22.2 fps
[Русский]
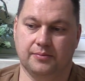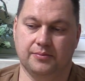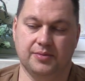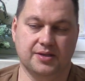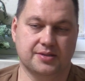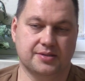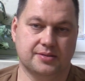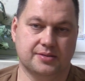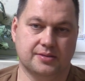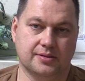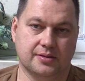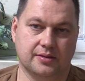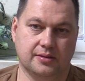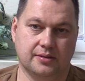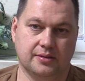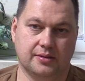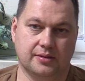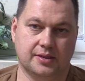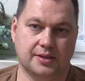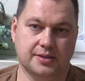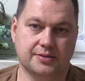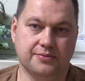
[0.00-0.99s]
без
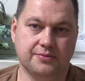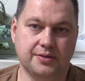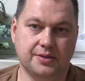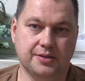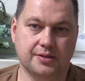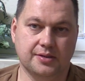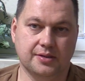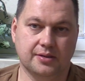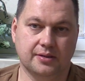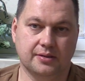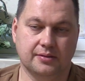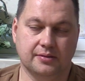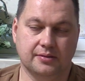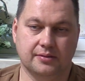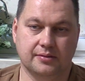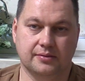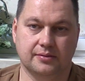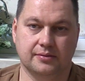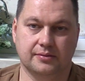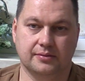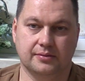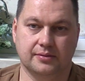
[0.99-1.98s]
э, развития.
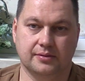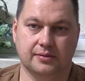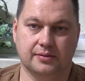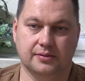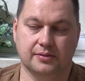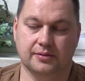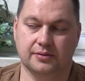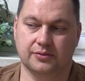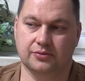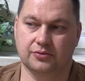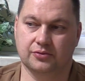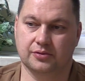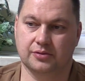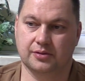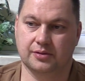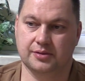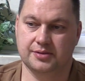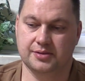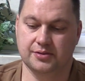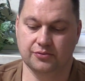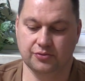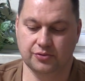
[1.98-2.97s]

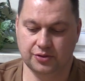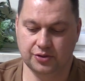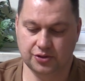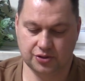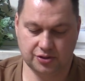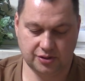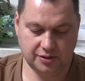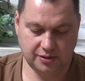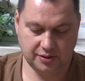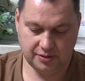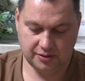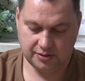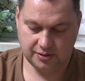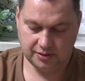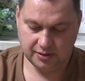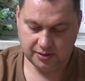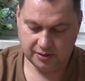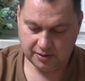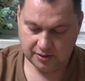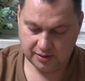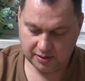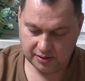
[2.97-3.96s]
Вот. Сегодняшние
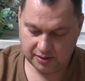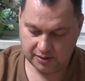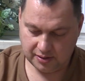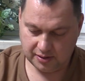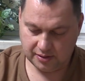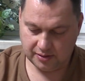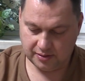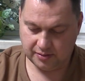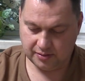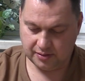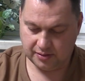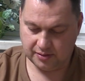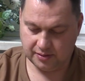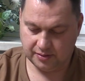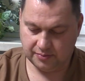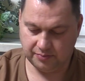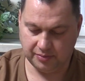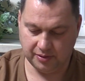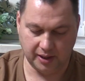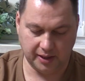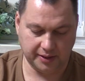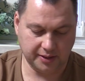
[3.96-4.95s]

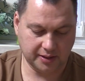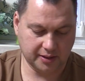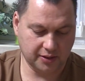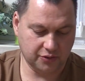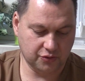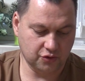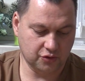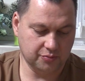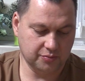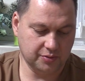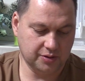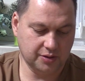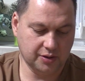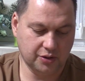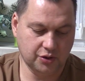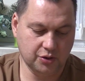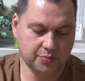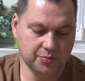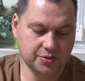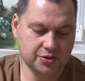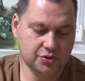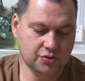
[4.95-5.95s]
планы, которые мы
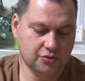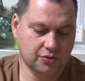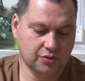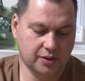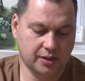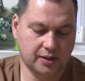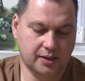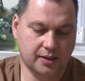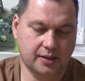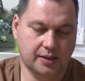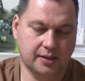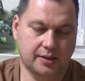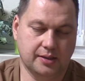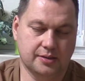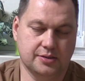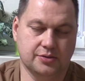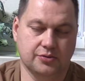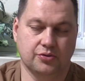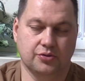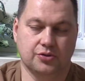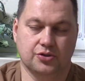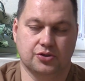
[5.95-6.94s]
даем индивидуально,
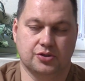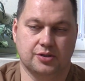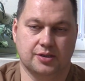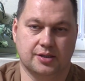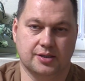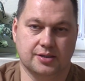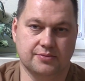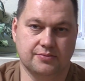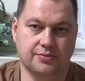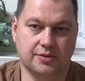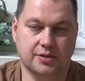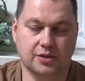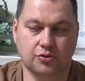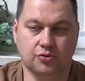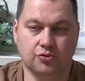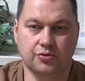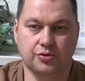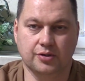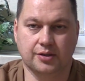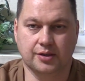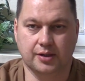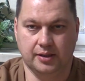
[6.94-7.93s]
сегодняшнее развитие,
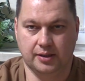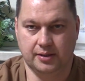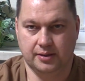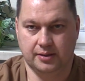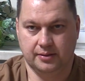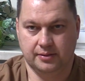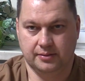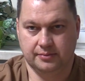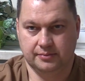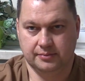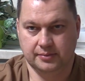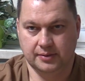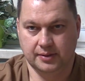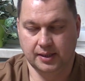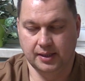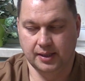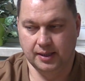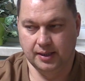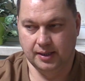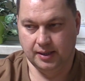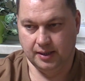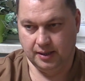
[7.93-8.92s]
оно уникально.
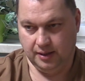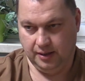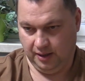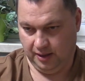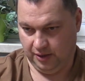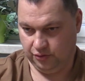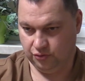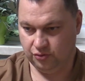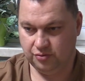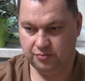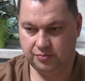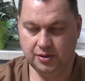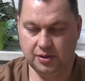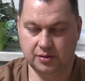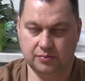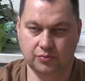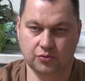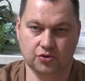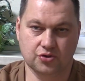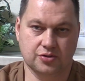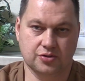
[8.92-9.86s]
Оно имеет